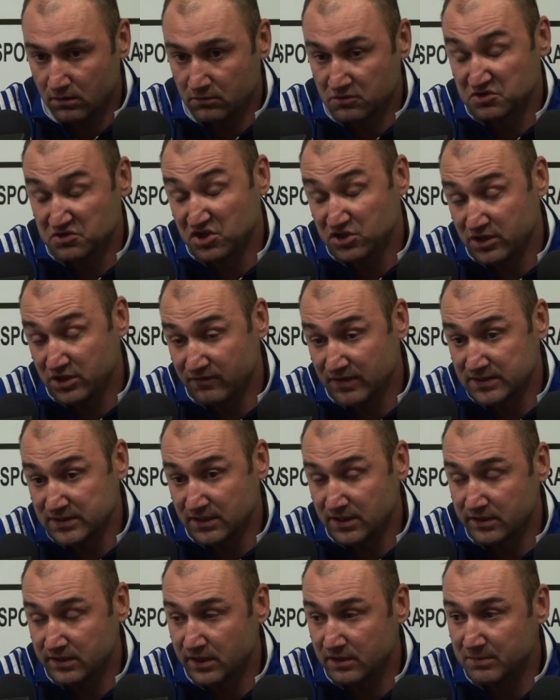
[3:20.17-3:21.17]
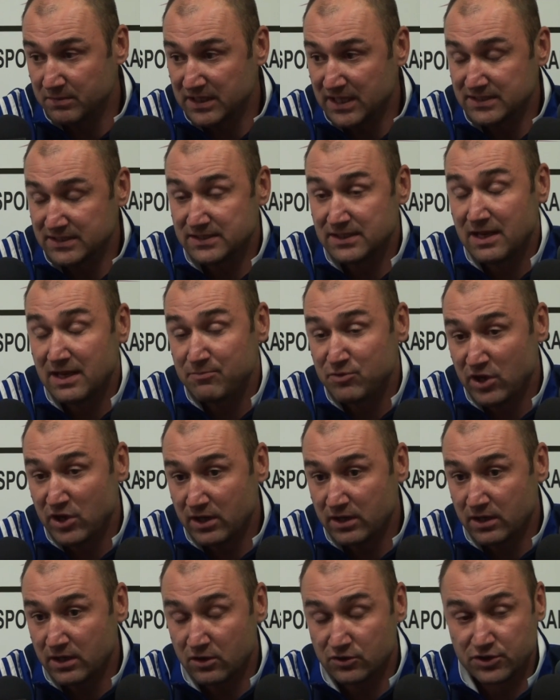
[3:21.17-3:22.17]
troszeczkę więcej determinacji, lepszej
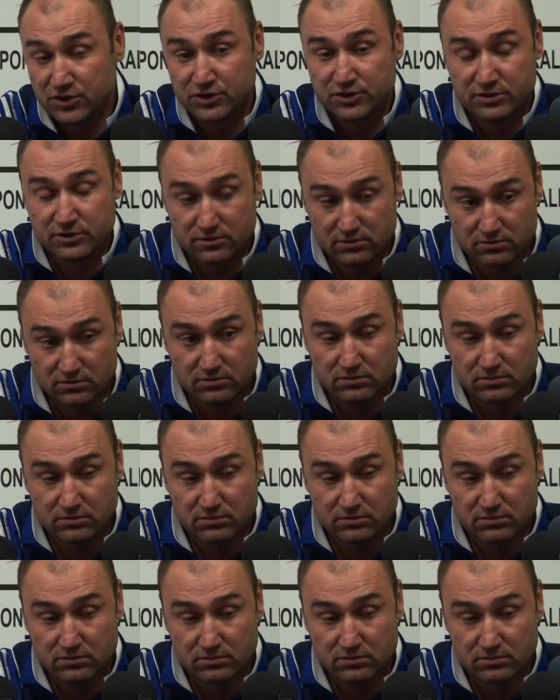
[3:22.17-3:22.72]
gry, chociaż